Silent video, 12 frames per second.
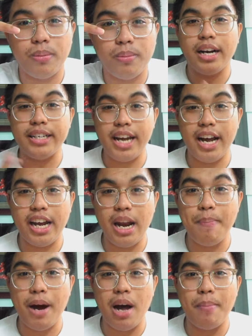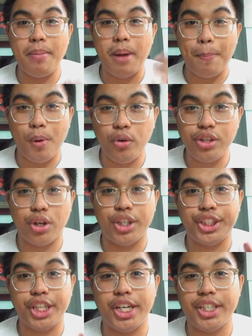Kasi again, baka may ma-post or
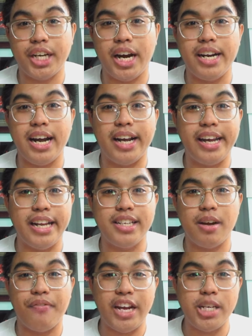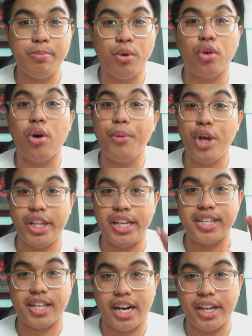share siya na again sa Facebook community
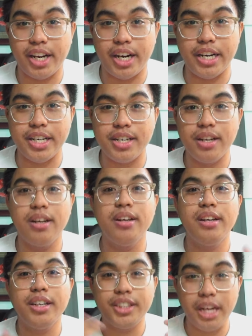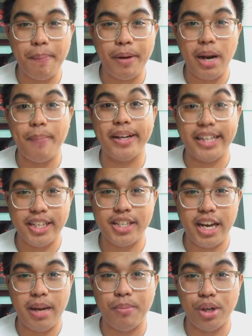standards. Siyempre, ma
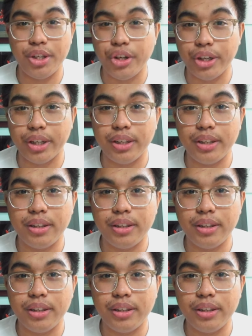disabled yun.